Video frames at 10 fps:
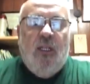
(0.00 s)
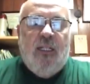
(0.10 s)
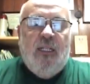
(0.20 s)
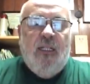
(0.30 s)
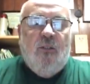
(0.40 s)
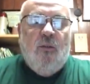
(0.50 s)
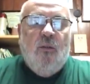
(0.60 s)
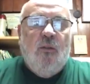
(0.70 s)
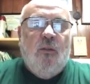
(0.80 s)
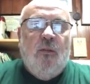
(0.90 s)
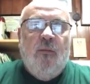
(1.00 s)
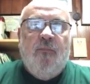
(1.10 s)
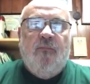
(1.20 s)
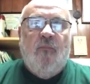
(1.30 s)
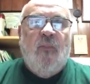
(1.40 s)
días tengan todos.
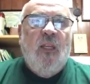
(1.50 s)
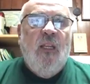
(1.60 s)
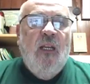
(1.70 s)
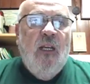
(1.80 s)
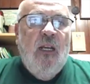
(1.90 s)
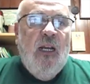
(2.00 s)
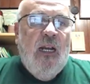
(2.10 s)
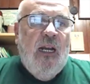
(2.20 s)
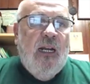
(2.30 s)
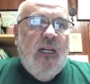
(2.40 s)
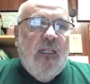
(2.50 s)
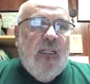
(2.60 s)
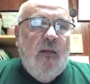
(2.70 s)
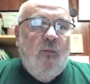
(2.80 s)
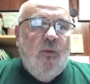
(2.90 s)
Acá
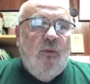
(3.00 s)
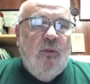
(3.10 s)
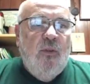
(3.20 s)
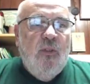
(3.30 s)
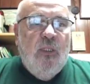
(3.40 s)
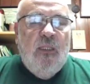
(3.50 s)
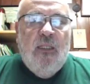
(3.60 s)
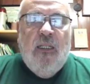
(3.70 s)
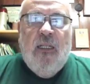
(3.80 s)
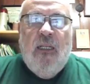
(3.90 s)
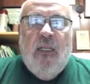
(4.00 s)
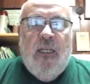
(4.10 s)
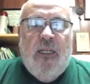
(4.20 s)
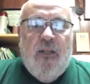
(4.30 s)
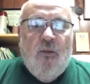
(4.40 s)
estamos
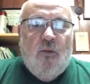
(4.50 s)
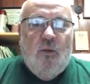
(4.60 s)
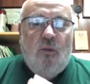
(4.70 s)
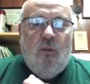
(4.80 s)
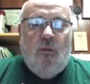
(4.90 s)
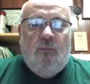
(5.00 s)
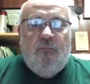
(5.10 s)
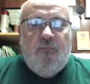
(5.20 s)
en otro,